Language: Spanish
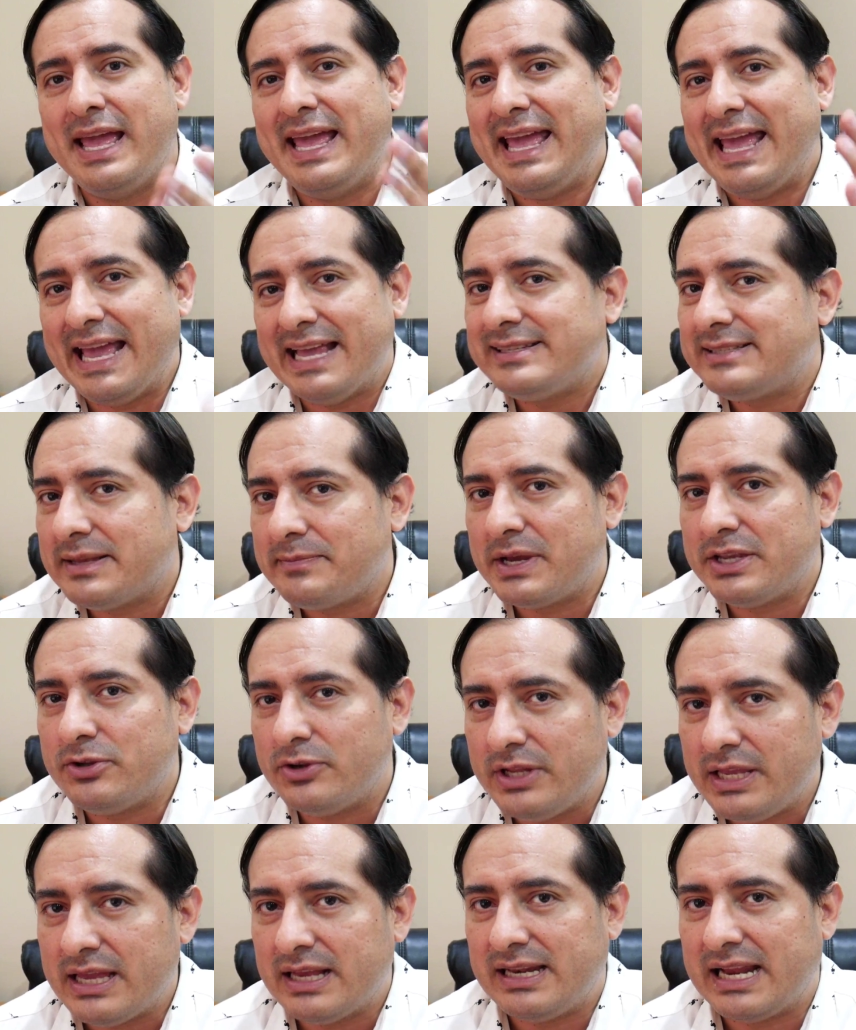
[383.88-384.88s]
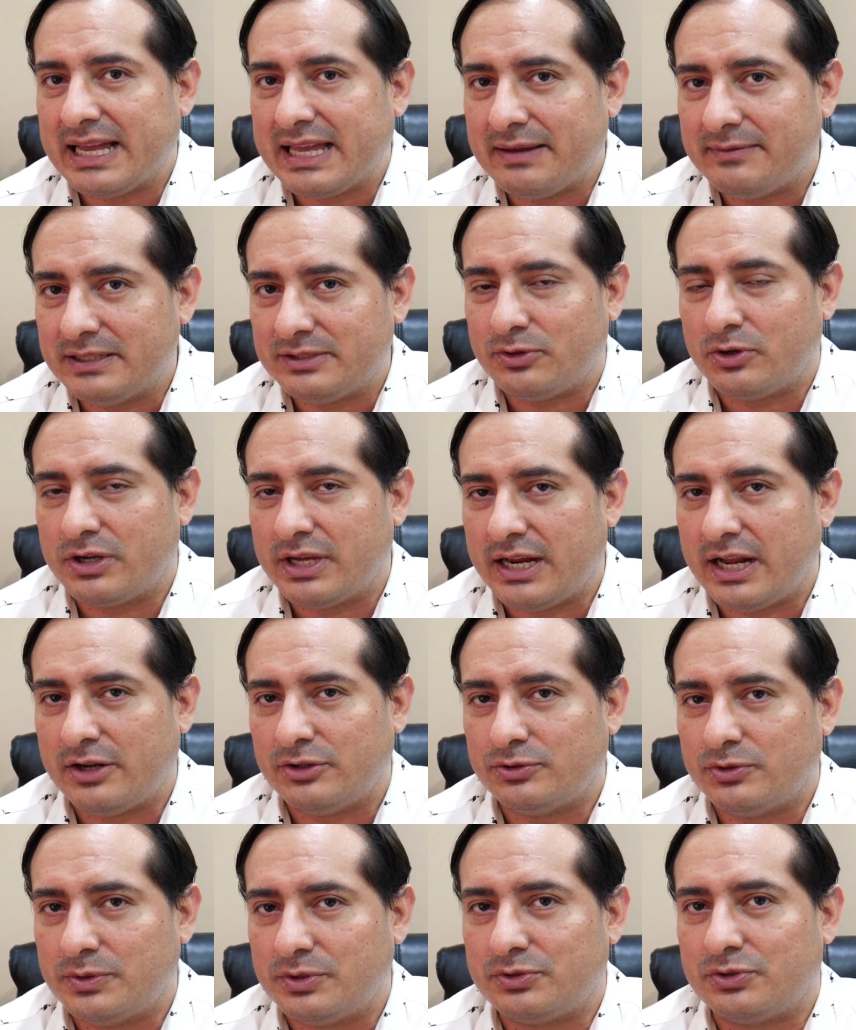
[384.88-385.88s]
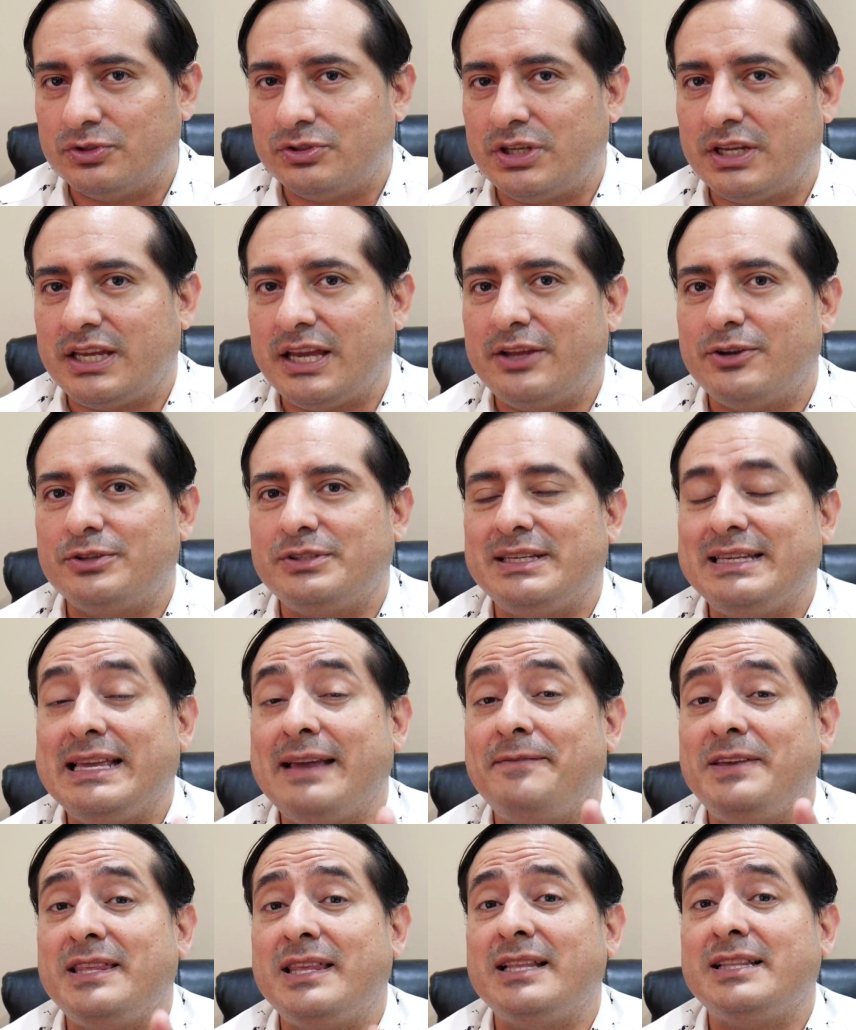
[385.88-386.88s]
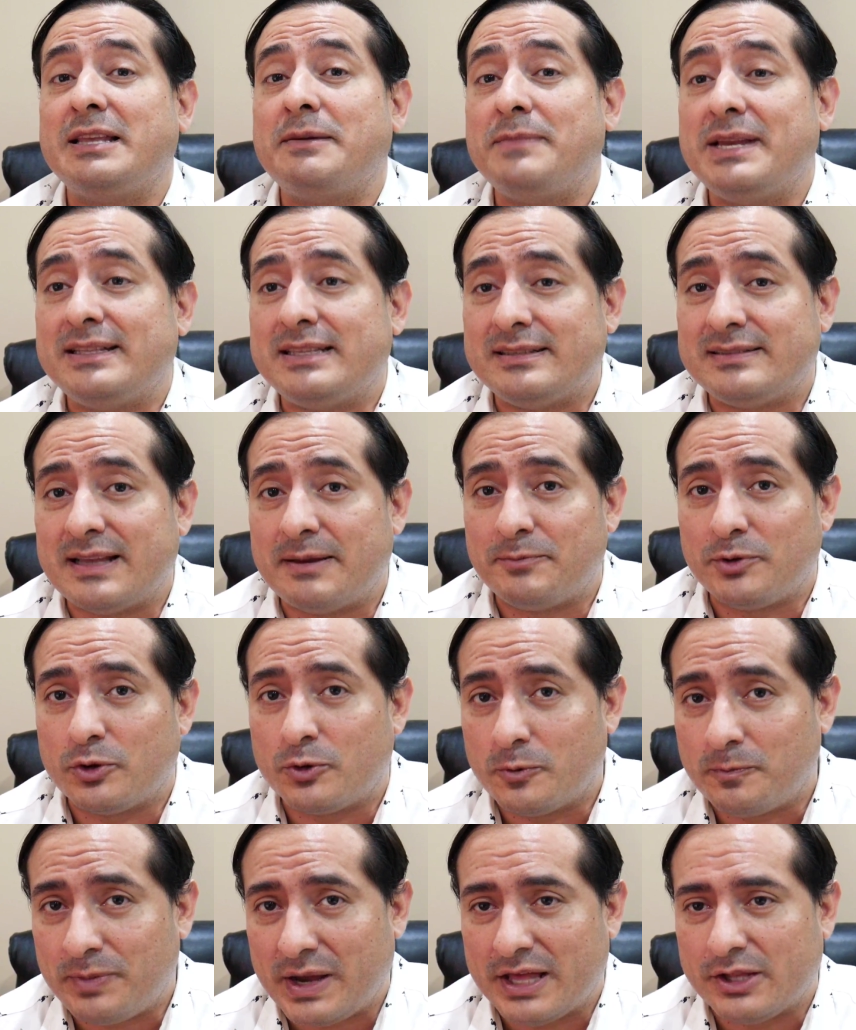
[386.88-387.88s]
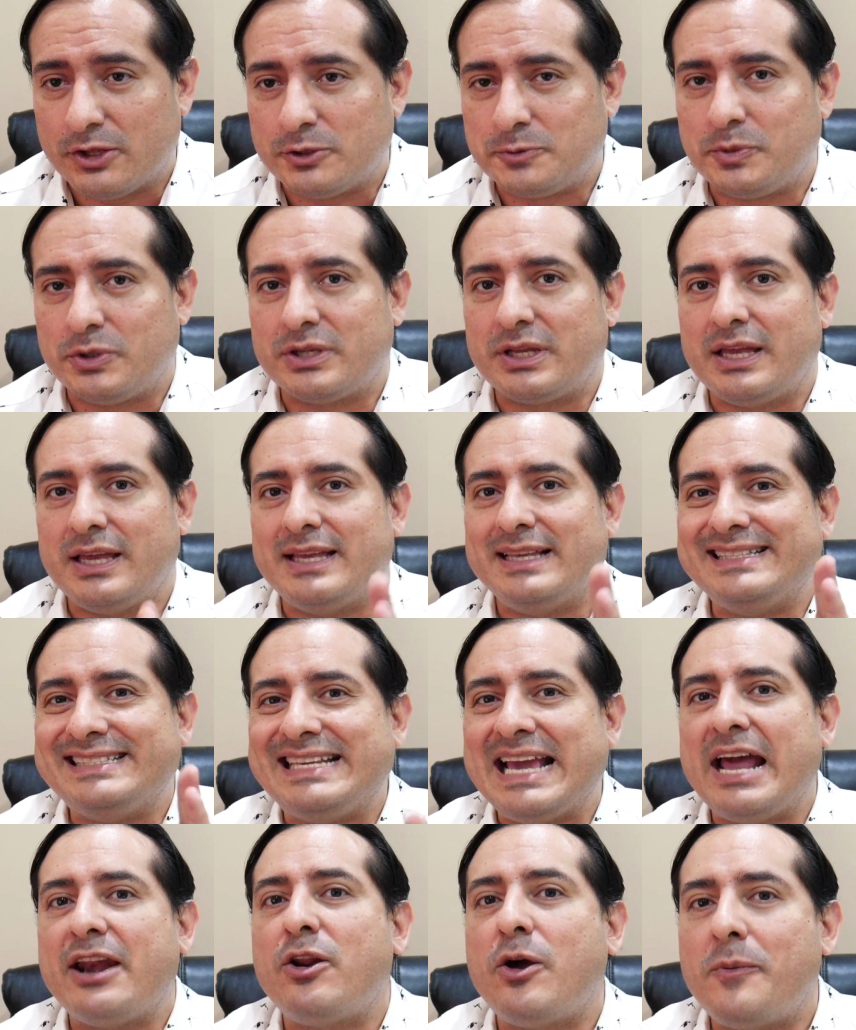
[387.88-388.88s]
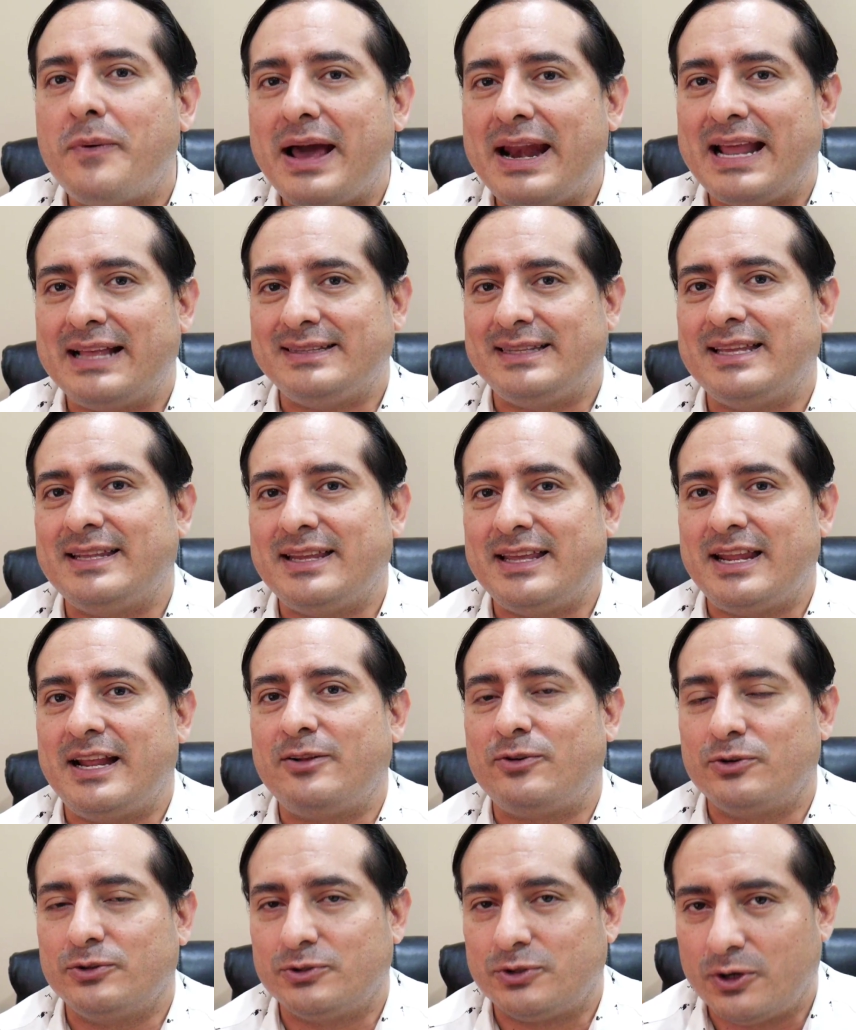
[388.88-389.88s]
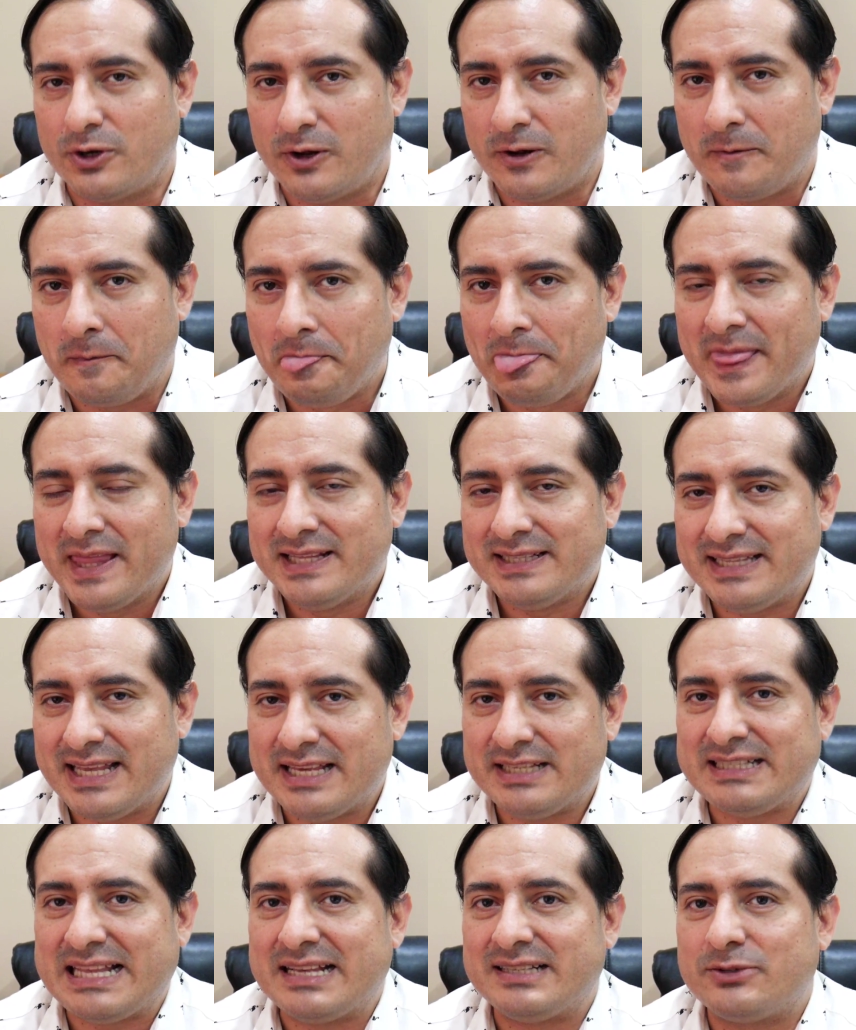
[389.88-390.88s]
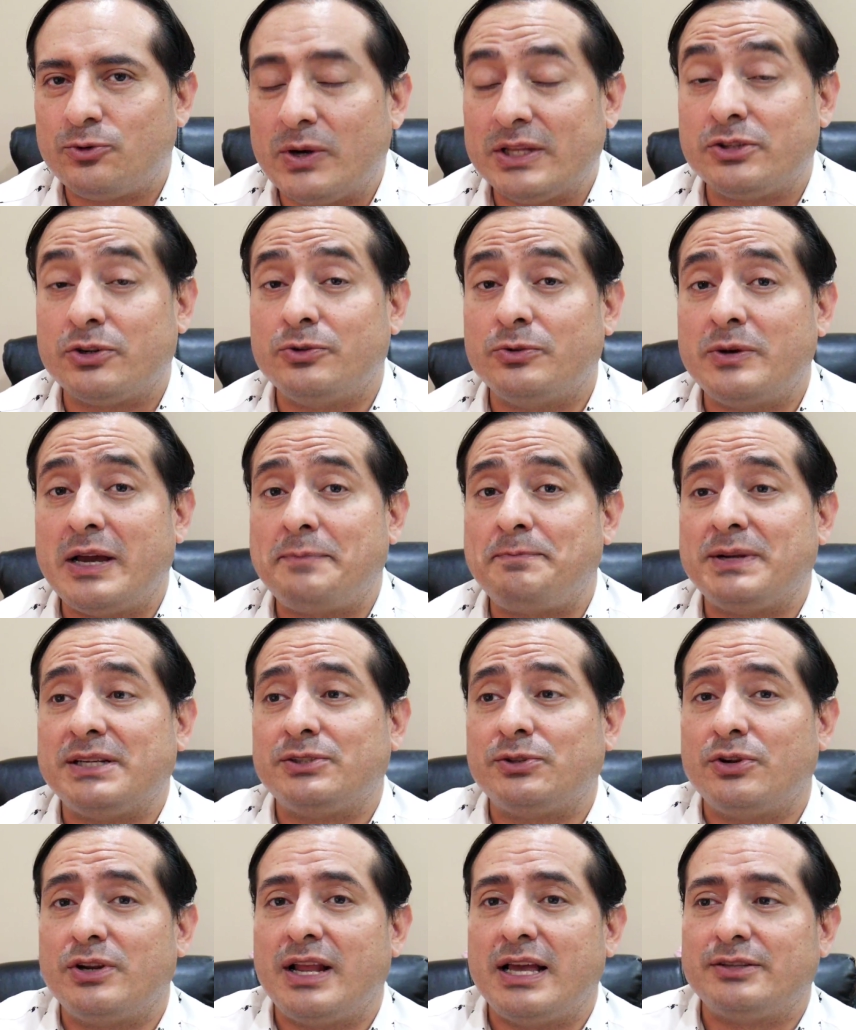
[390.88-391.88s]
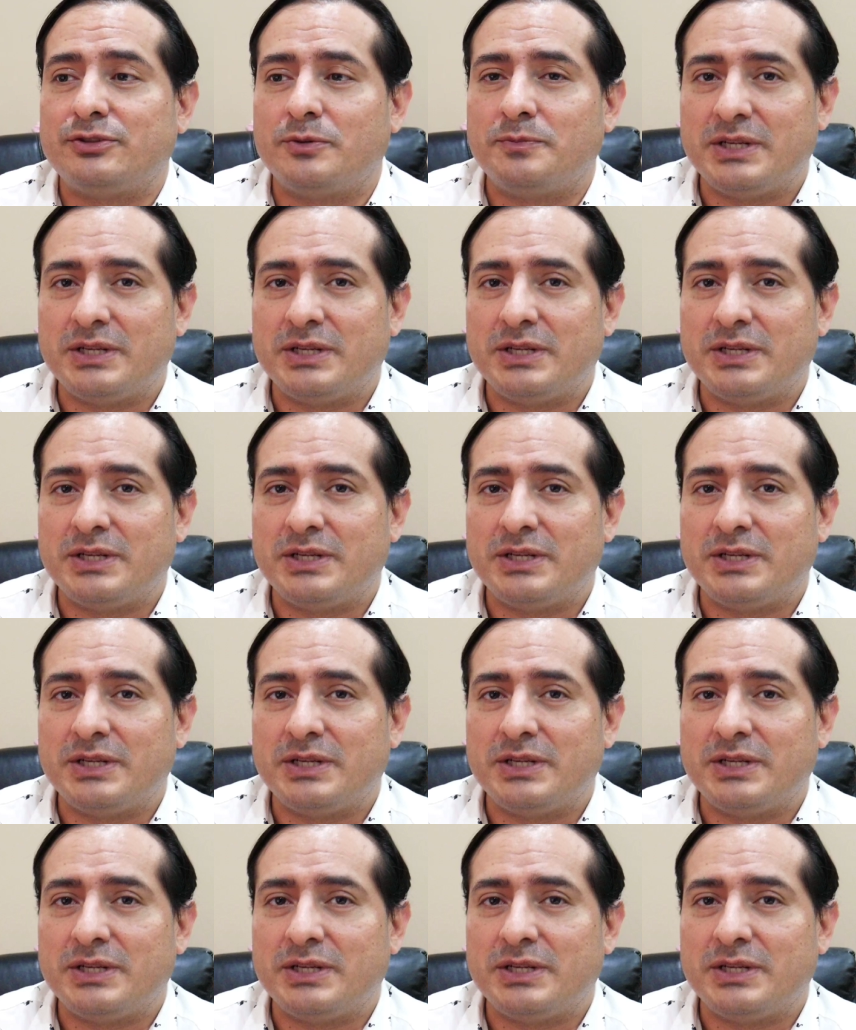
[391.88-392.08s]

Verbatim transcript: esta mayoría es la que va a escoger a los nuevos consejeros y evidentemente están preocupados porque ya no van a tener el control de estas cuatro nuevas personas,